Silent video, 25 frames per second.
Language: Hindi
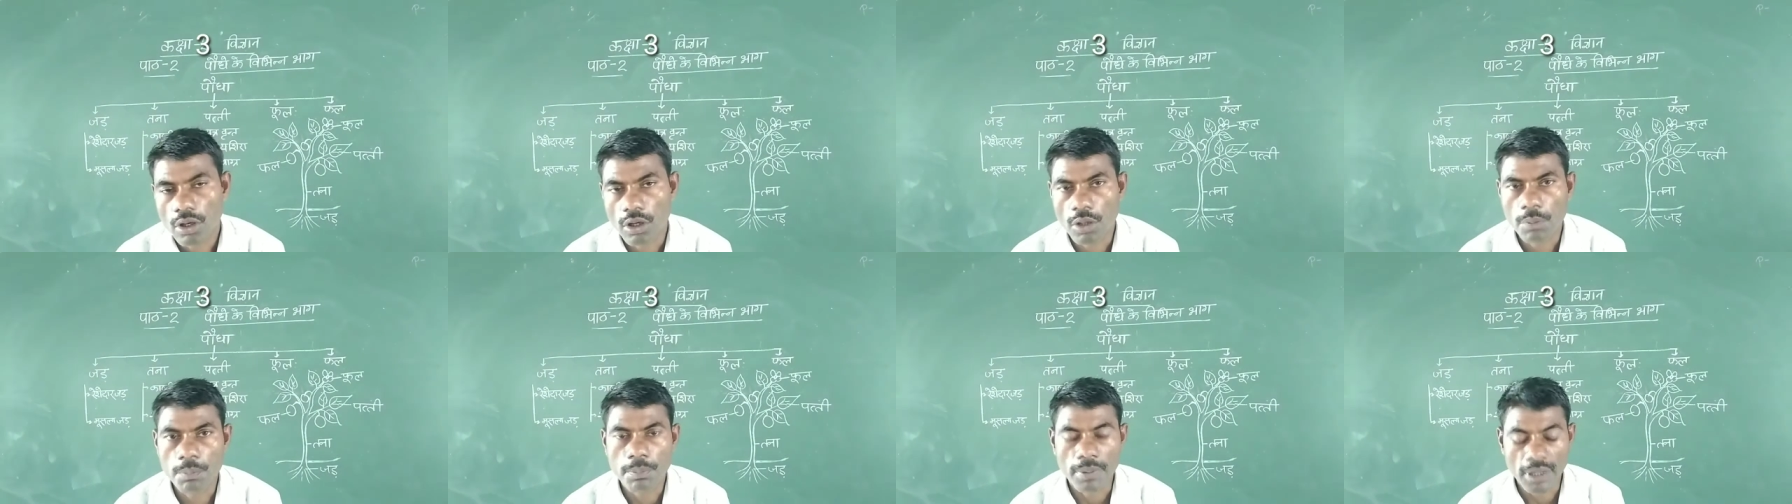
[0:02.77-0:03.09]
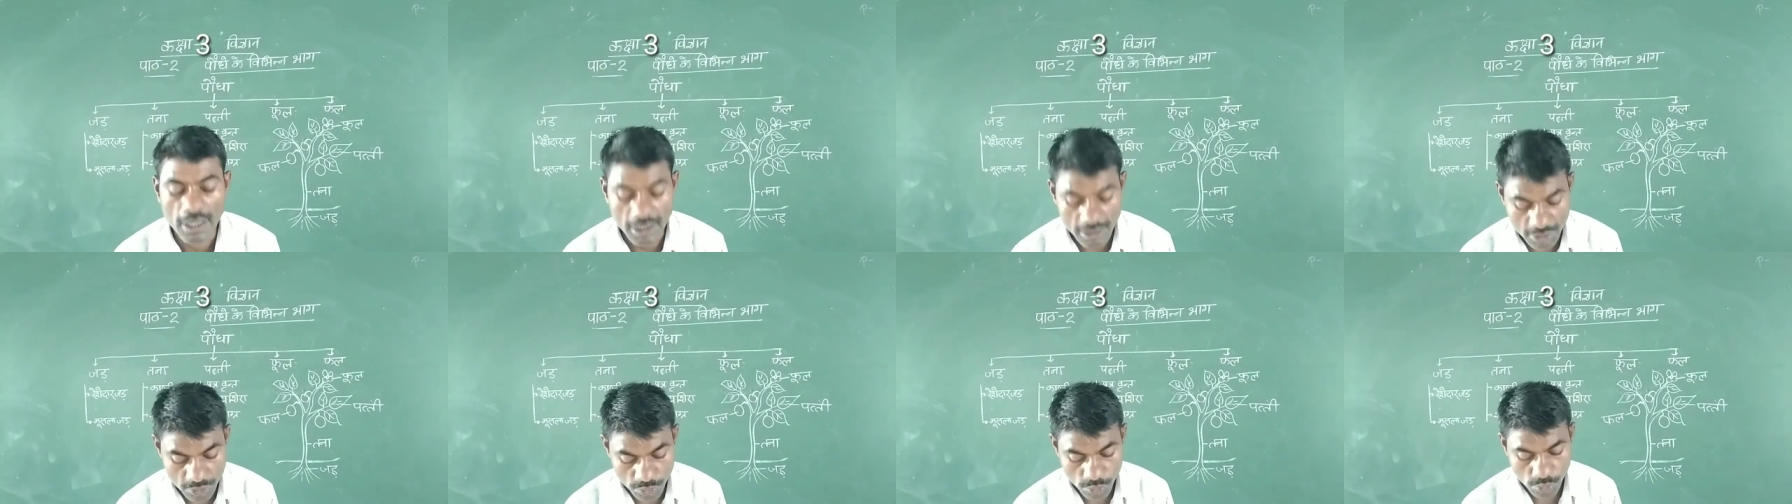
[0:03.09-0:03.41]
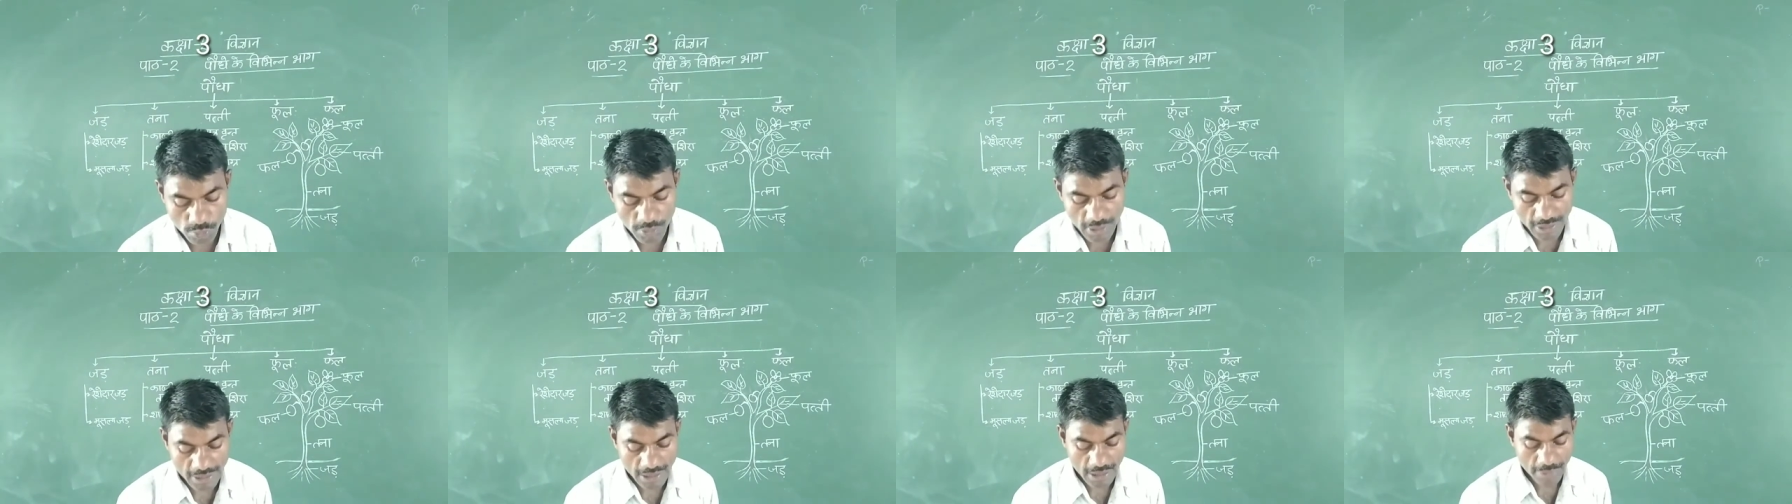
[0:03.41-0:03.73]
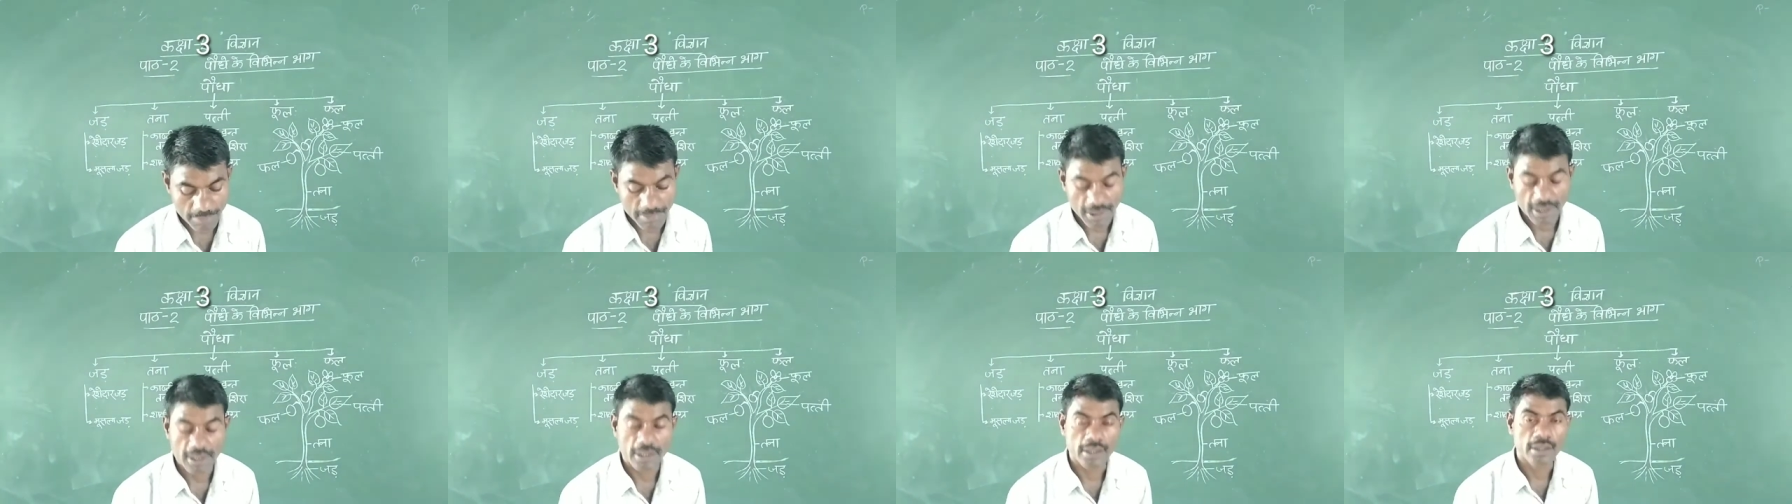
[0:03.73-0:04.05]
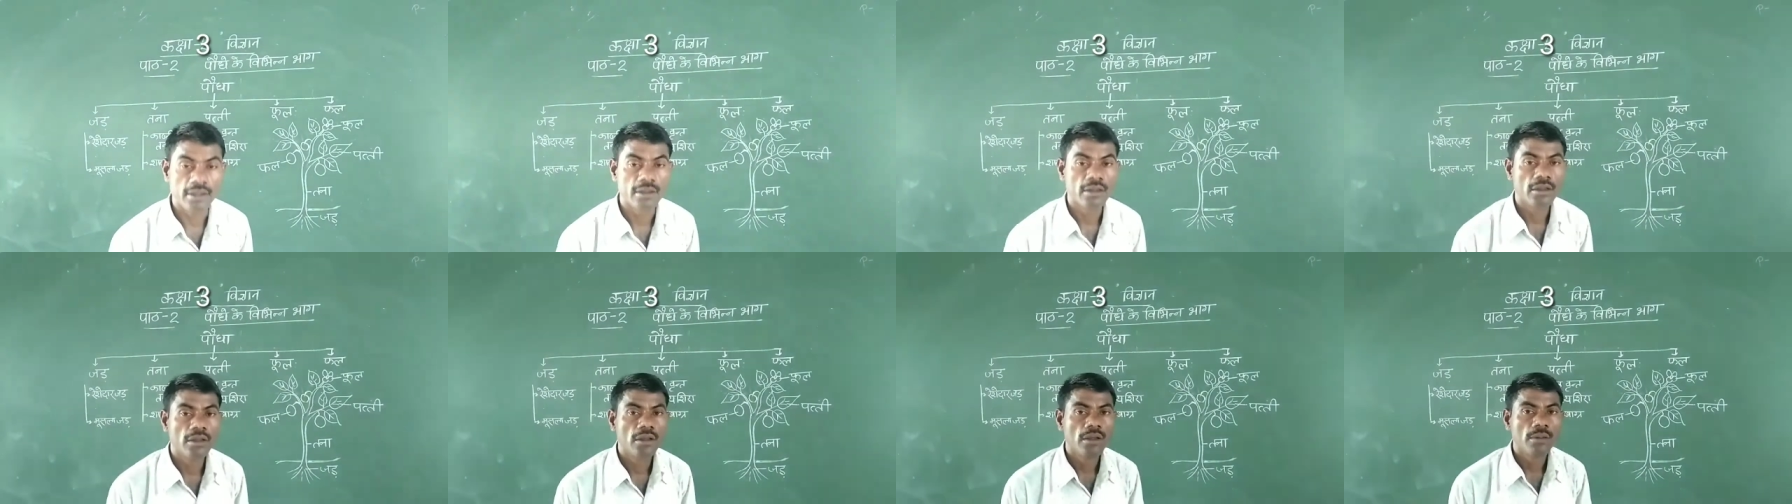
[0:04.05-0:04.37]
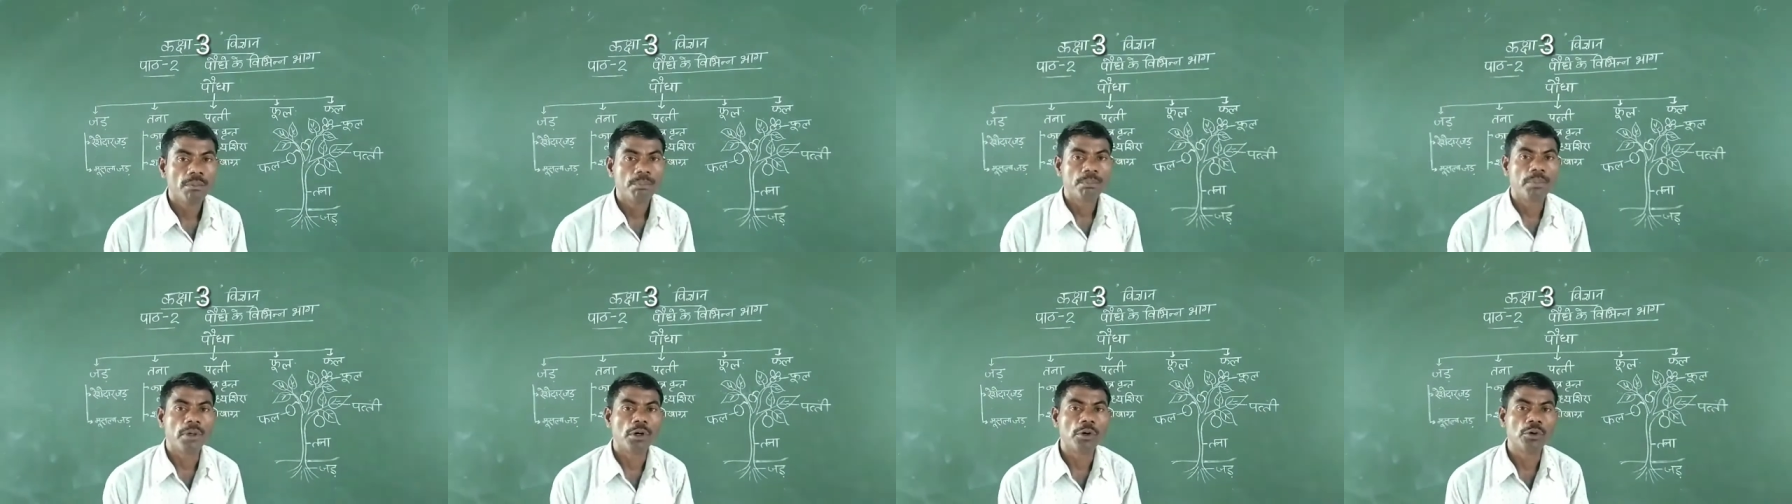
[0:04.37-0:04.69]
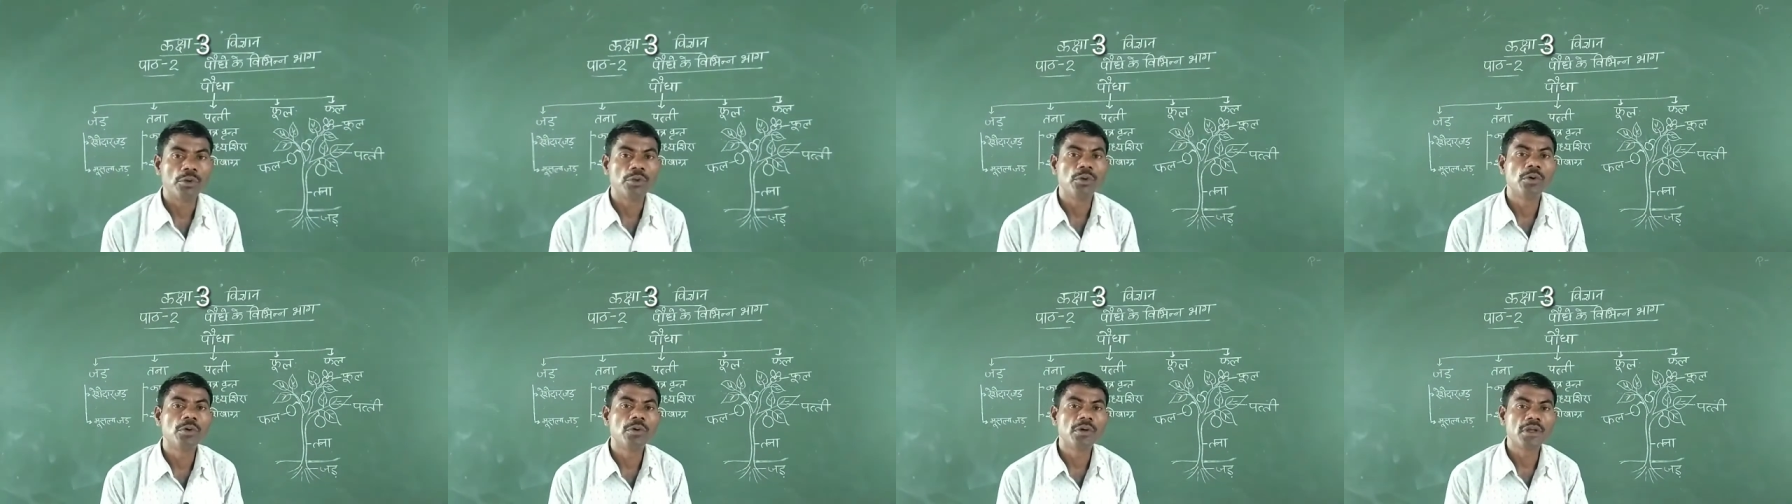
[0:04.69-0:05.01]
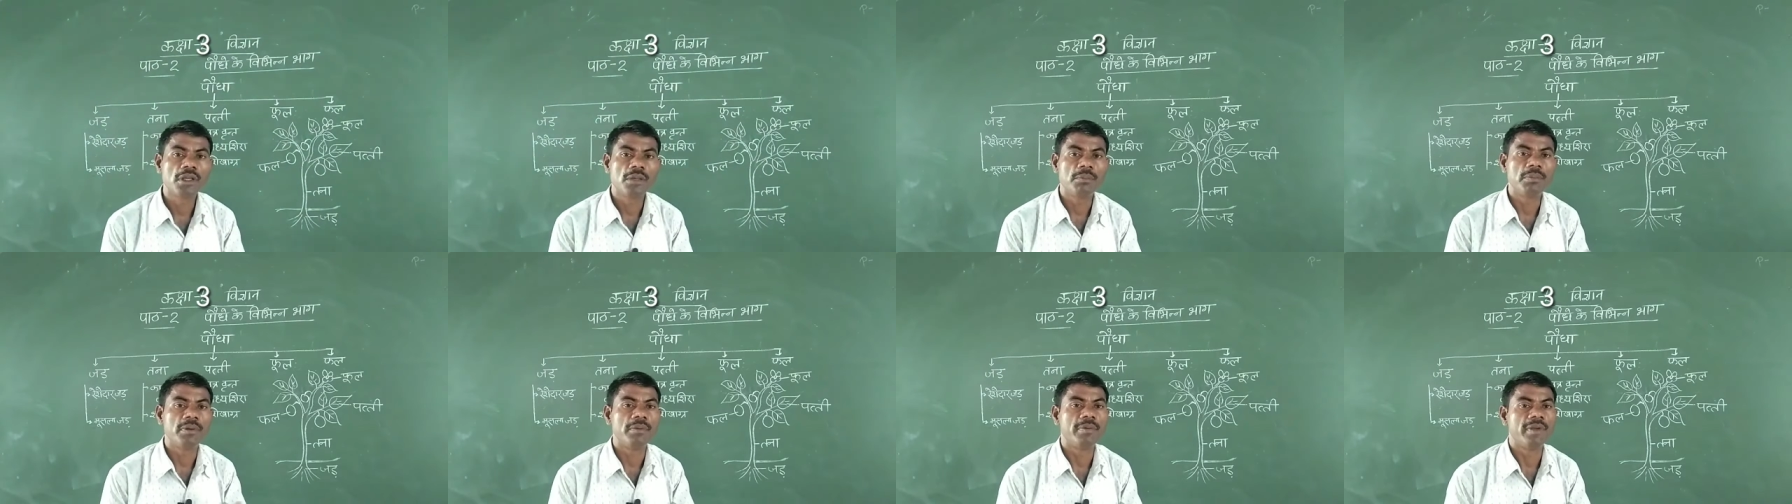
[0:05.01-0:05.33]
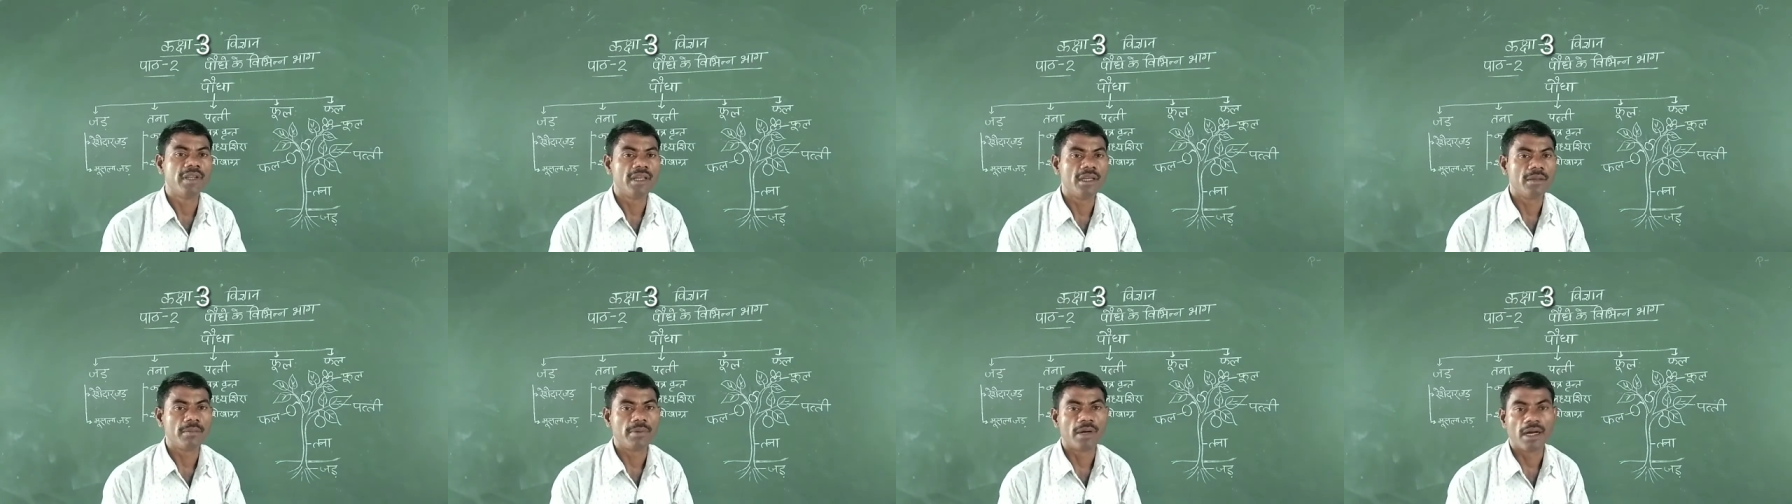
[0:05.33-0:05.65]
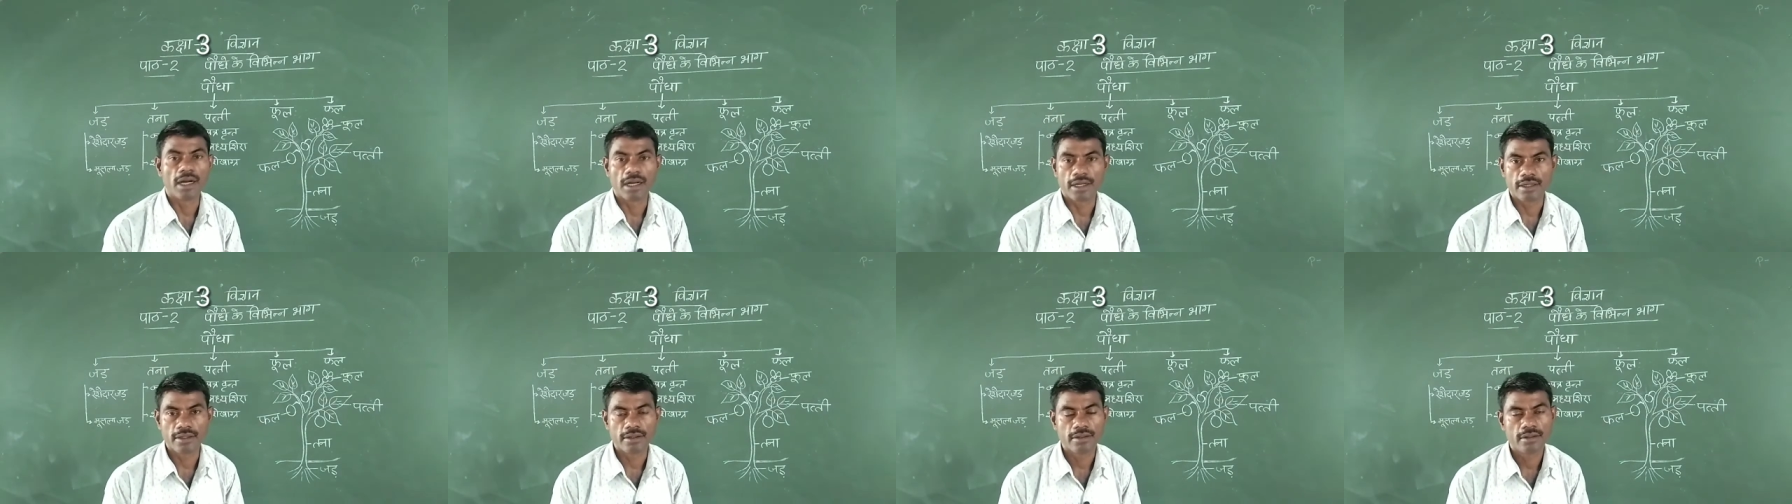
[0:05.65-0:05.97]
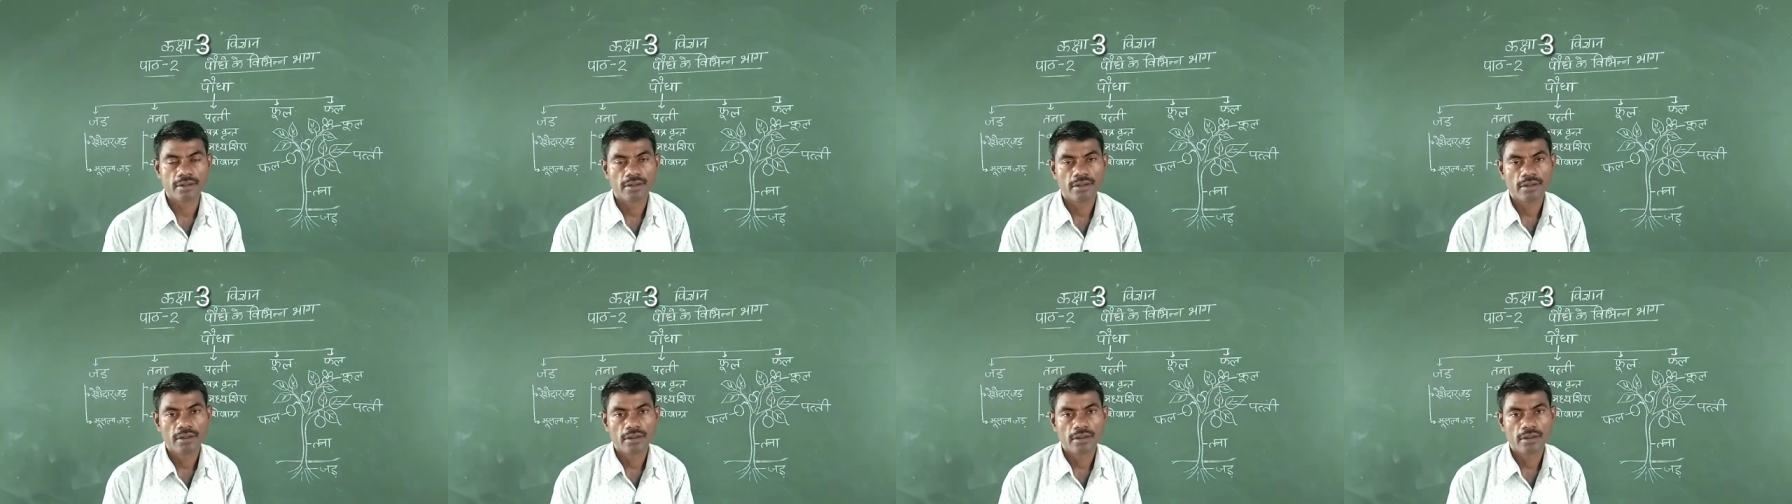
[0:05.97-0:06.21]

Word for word: और पाठ दो का नाम है पौधों के विभिन्न भाग